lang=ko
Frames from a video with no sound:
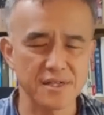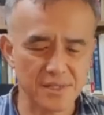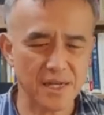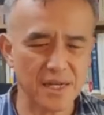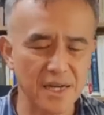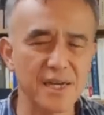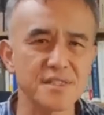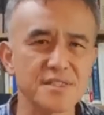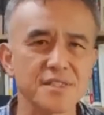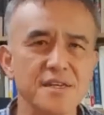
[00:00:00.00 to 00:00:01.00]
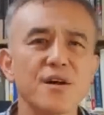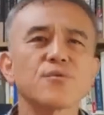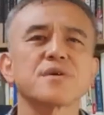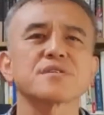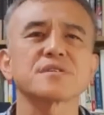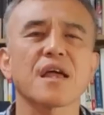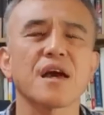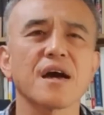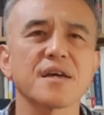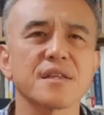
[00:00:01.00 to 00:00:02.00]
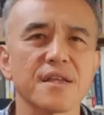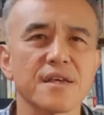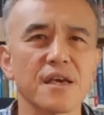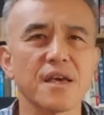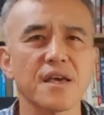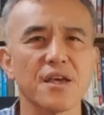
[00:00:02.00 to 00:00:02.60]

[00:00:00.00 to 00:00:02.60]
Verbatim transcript: 따라가야지 하고 따라가게 되는 게